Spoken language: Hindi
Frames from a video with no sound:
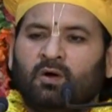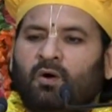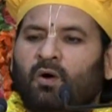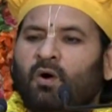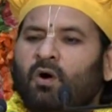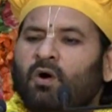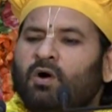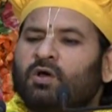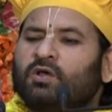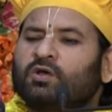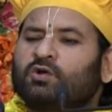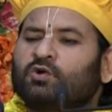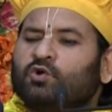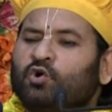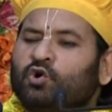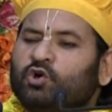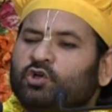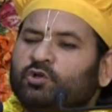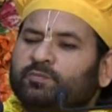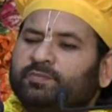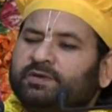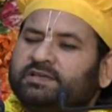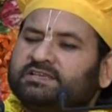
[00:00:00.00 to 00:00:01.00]
और
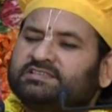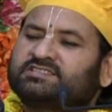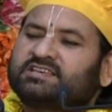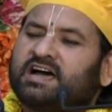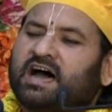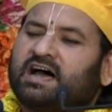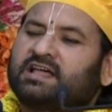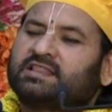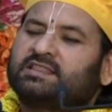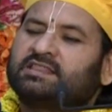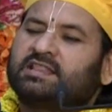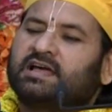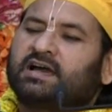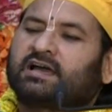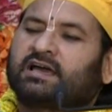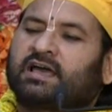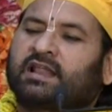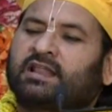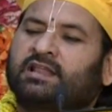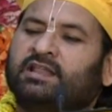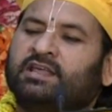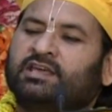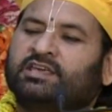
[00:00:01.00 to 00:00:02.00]
कोई भी साधना
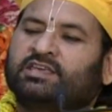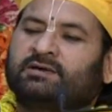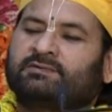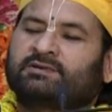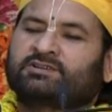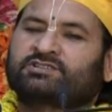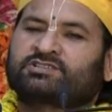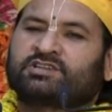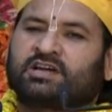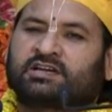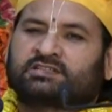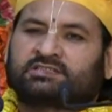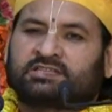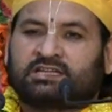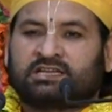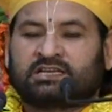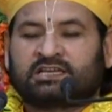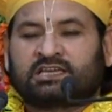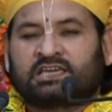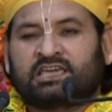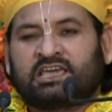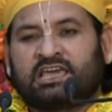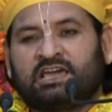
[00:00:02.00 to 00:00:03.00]
करने की आवश्यकता
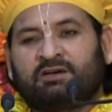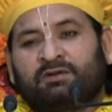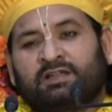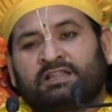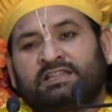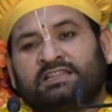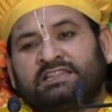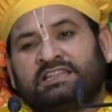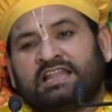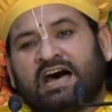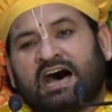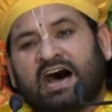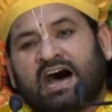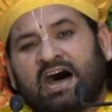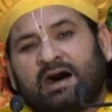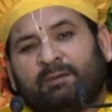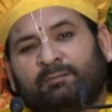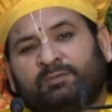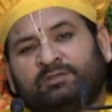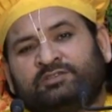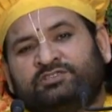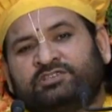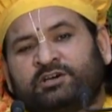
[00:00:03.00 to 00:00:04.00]
नहीं केवल
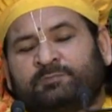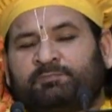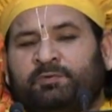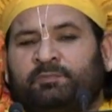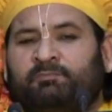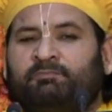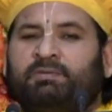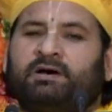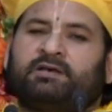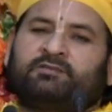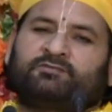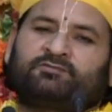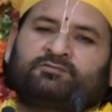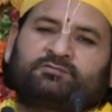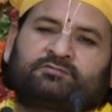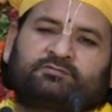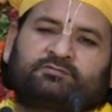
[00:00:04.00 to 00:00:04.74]
नाम जप बस